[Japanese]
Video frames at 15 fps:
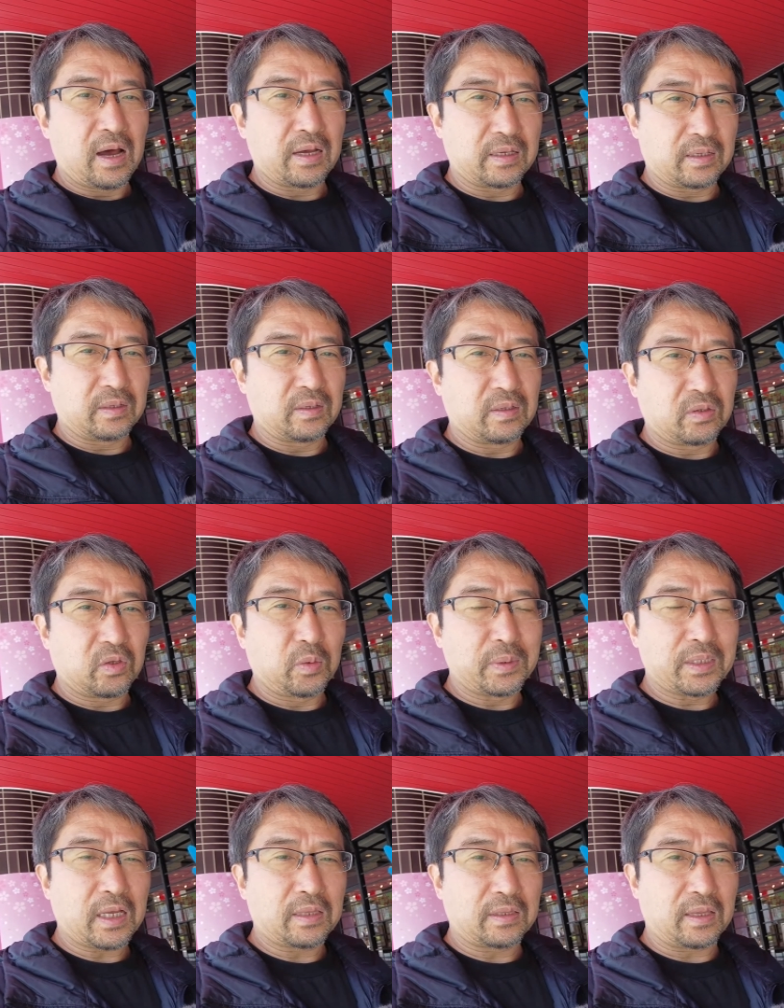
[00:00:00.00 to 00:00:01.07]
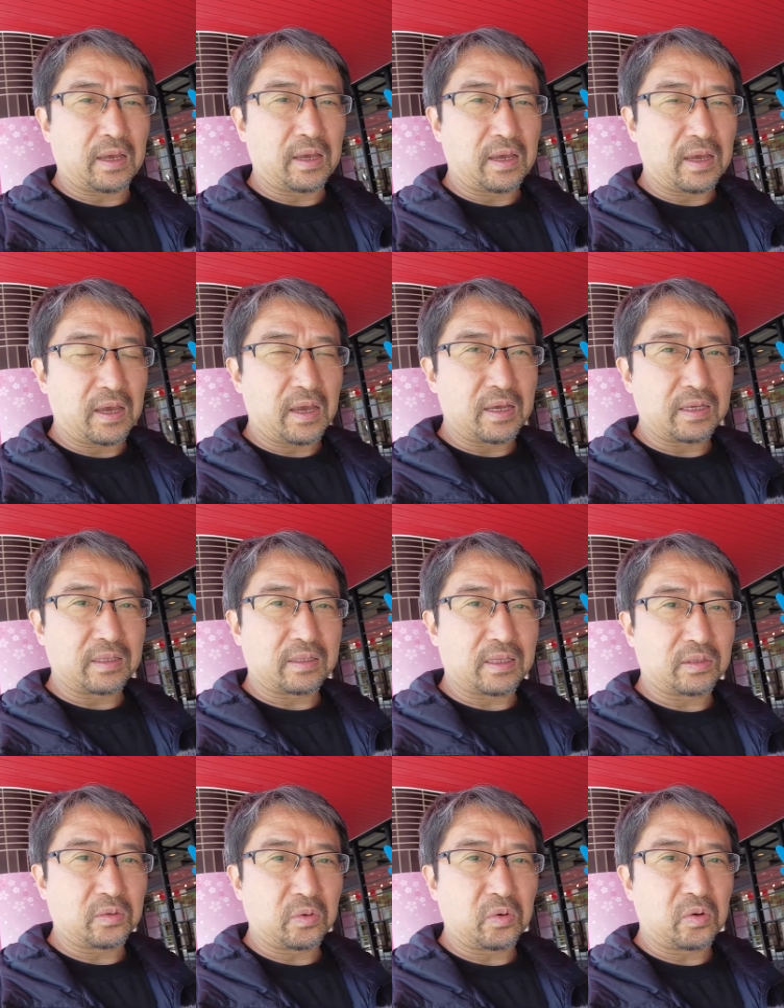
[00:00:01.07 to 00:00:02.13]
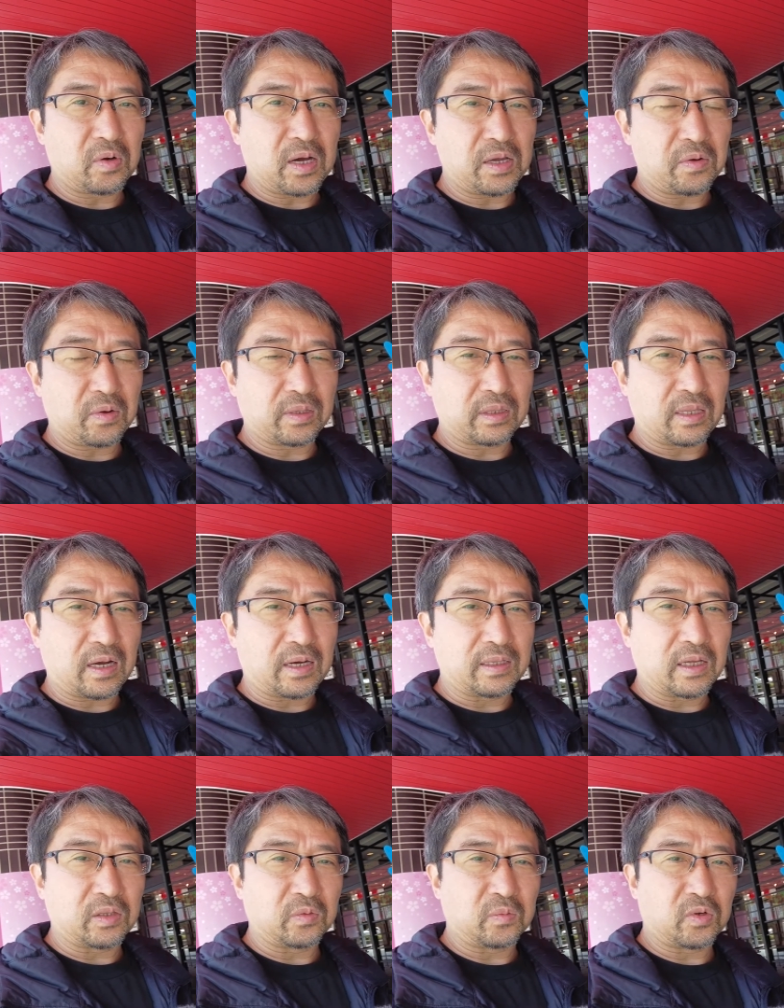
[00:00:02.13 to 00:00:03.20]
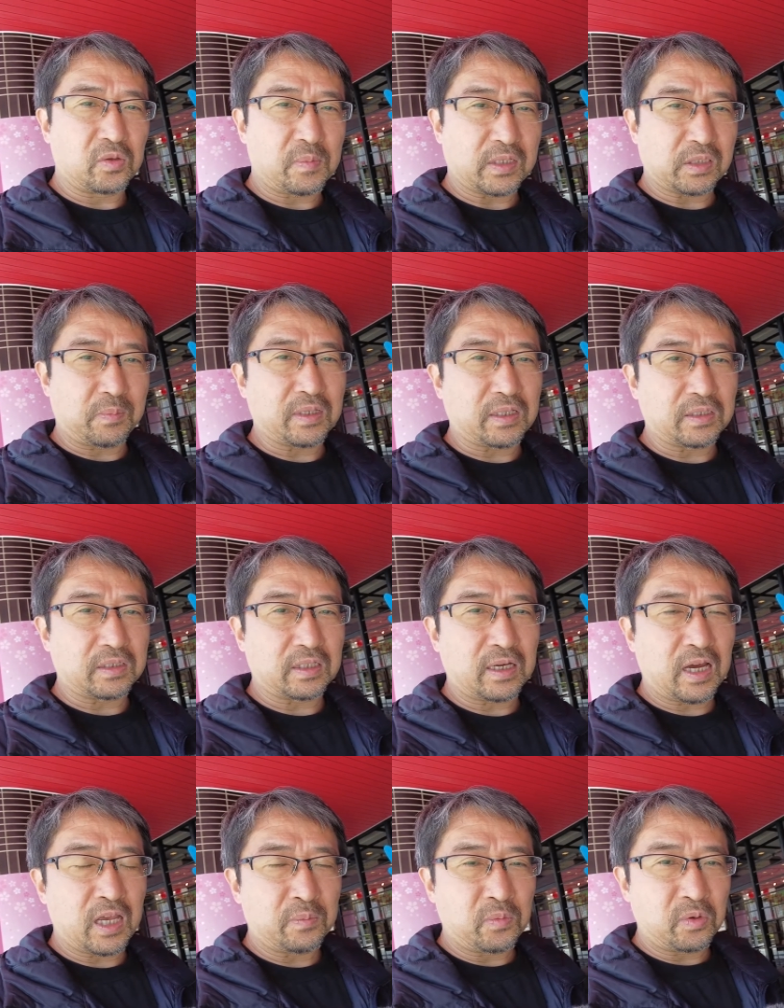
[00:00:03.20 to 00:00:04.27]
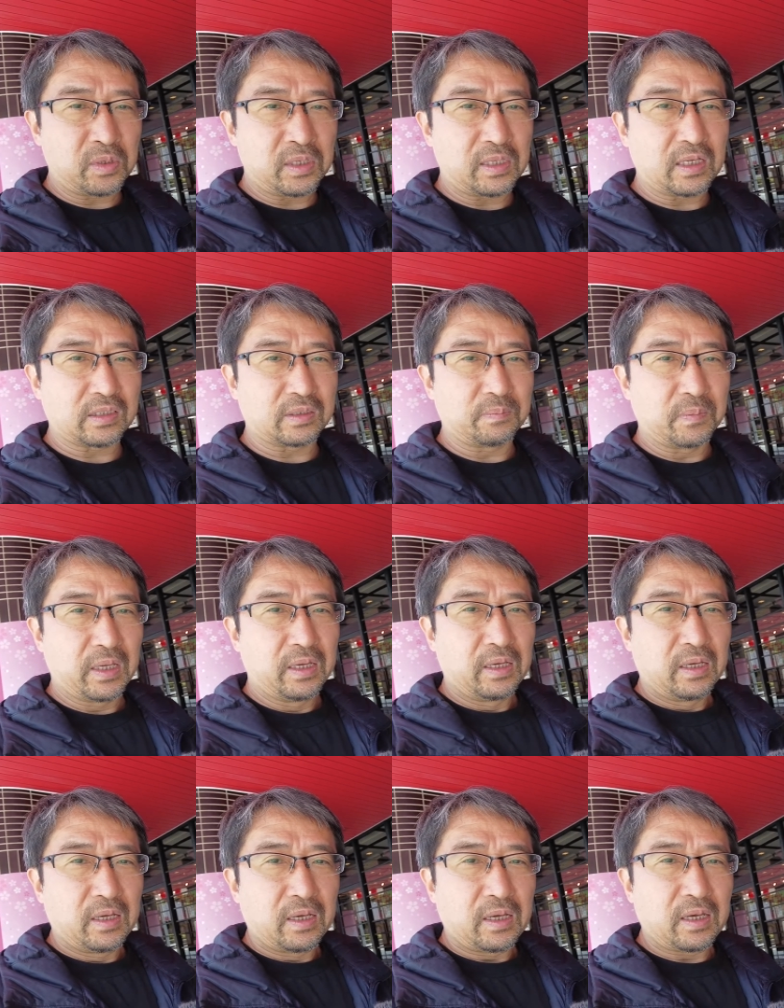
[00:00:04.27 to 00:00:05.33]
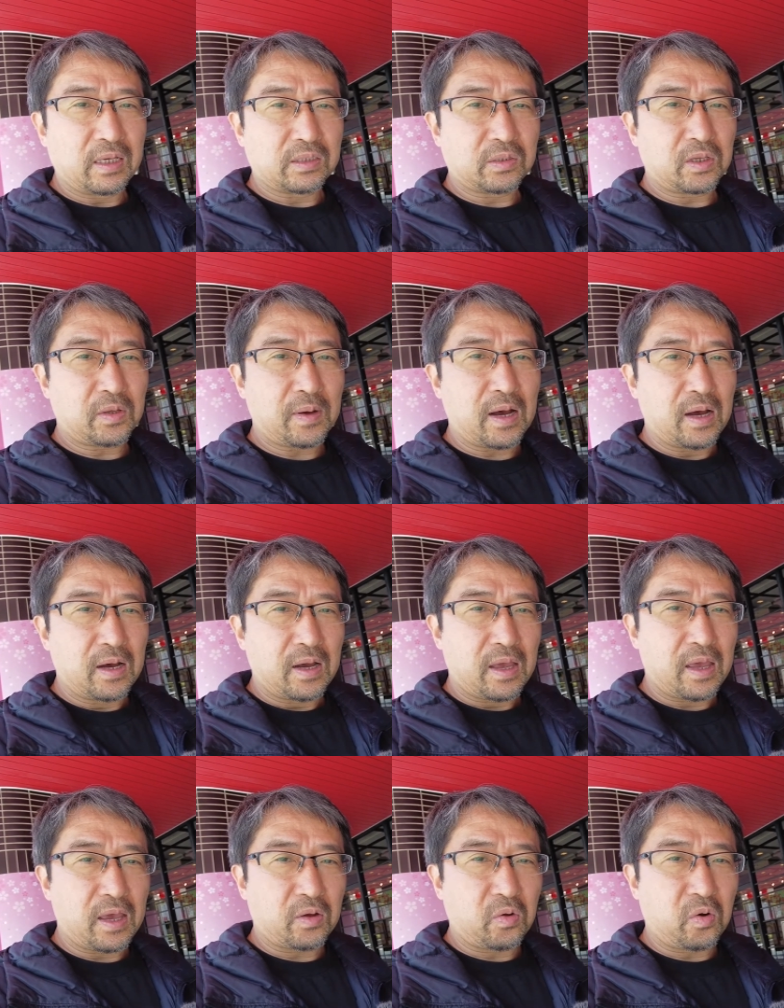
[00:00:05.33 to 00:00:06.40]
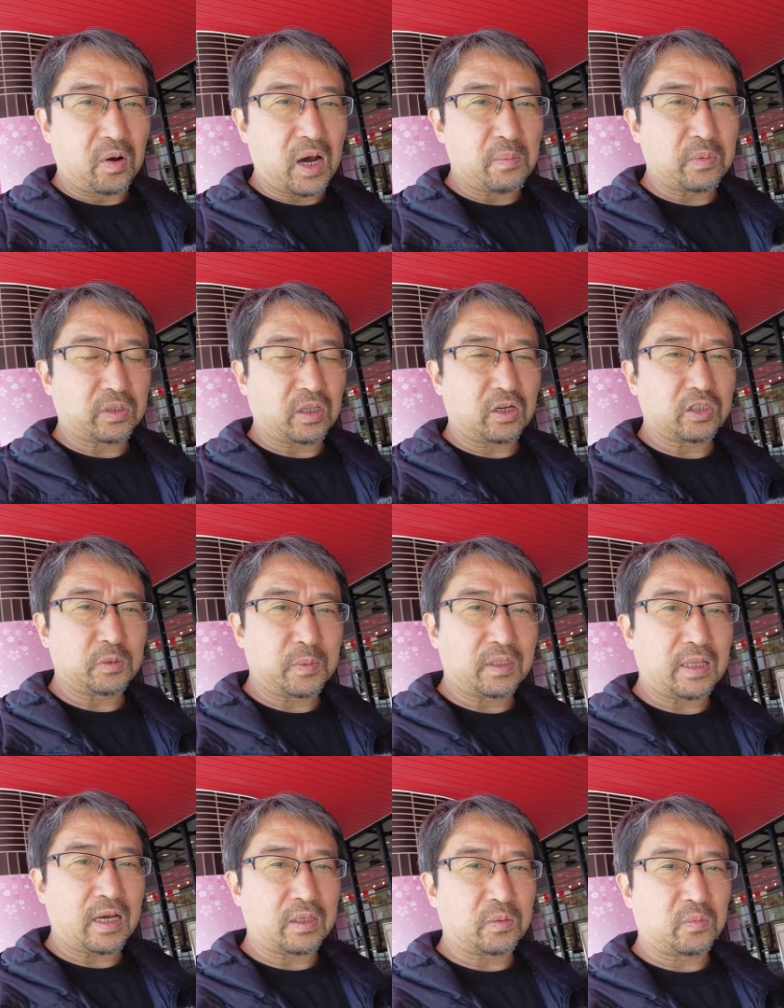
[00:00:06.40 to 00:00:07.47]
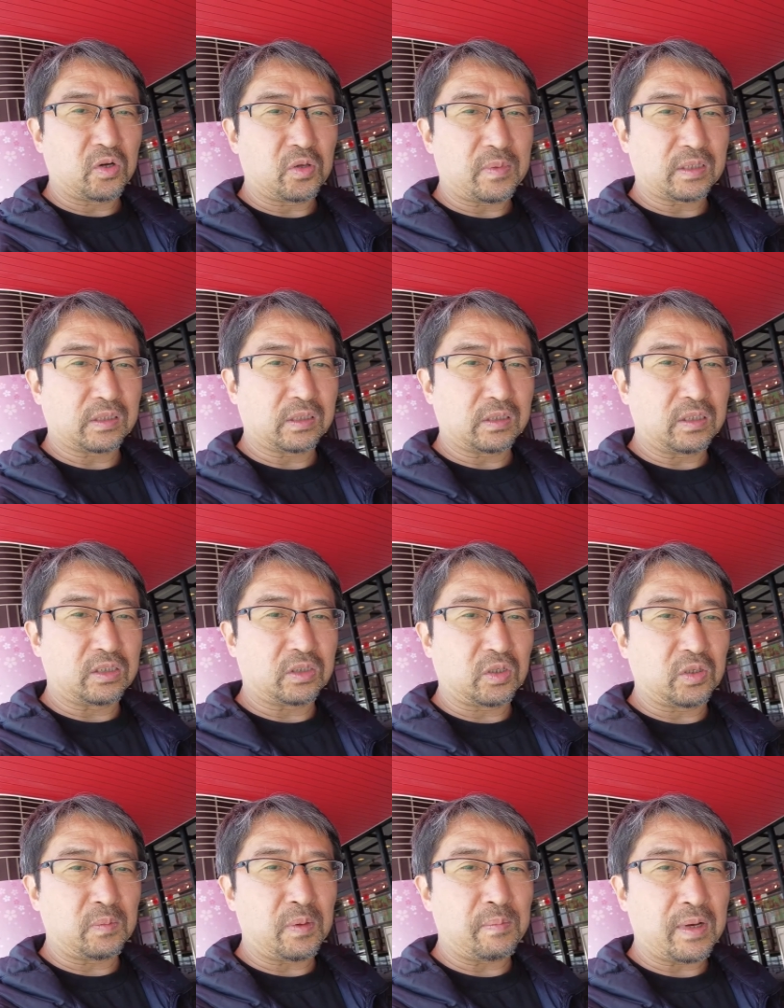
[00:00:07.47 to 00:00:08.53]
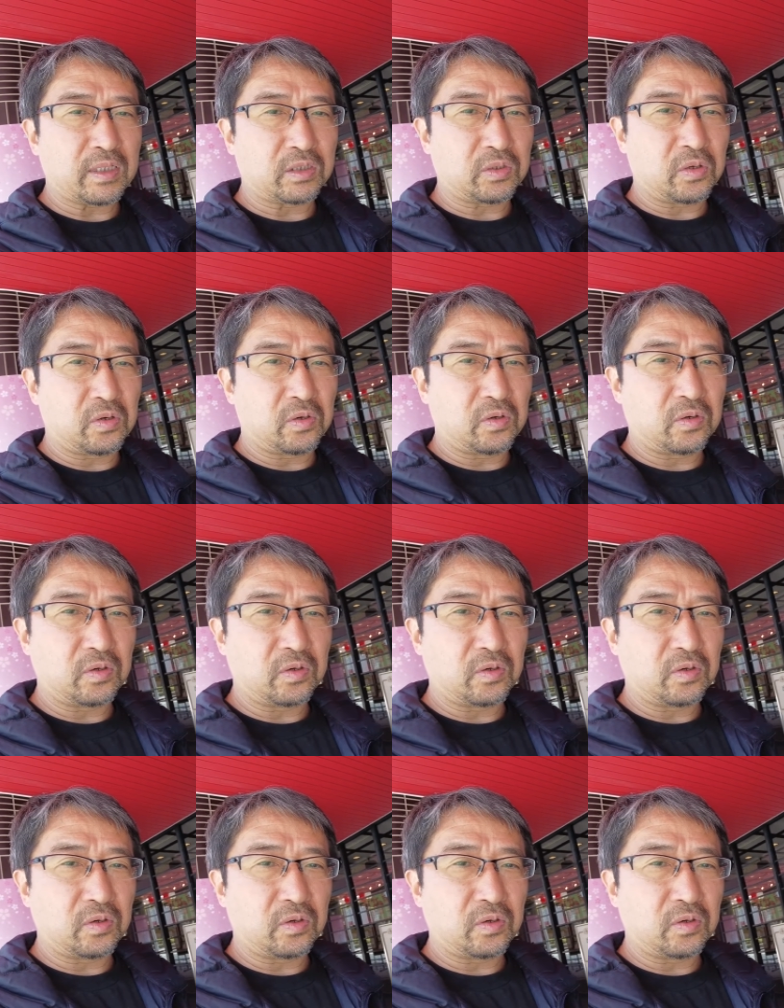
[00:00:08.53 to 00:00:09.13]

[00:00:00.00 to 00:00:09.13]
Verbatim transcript: い、飛び立ってい、えー、ったところが弱ったかなと思いますまた違いもいいです、えー、それでは、えー、後半も楽しみたいと思います一緒に見ましょう